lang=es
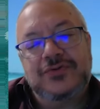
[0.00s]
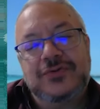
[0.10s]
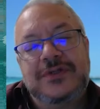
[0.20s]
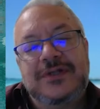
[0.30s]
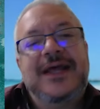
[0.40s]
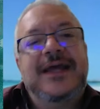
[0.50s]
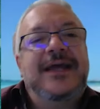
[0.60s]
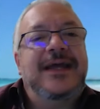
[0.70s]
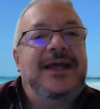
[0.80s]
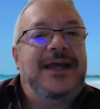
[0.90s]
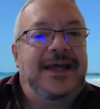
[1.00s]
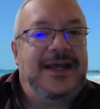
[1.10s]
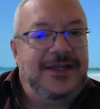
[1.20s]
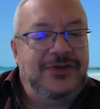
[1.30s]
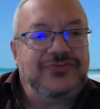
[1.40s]
de
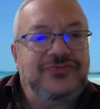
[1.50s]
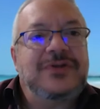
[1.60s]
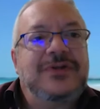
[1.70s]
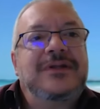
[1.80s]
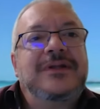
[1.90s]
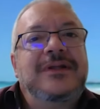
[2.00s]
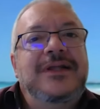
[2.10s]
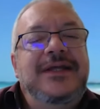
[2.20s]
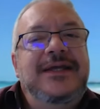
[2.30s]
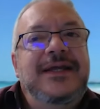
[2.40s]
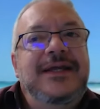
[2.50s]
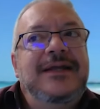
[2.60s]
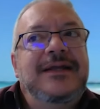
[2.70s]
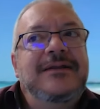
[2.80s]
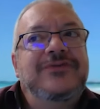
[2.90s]
ellos y
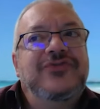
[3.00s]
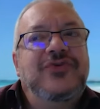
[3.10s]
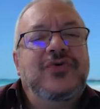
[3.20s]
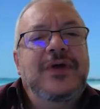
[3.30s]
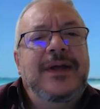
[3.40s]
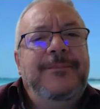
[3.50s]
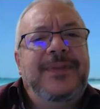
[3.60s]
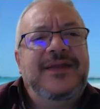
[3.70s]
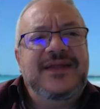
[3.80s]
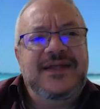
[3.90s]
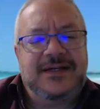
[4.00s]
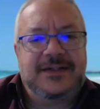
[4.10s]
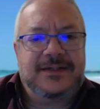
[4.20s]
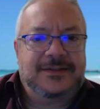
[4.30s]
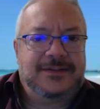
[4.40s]
solo pedir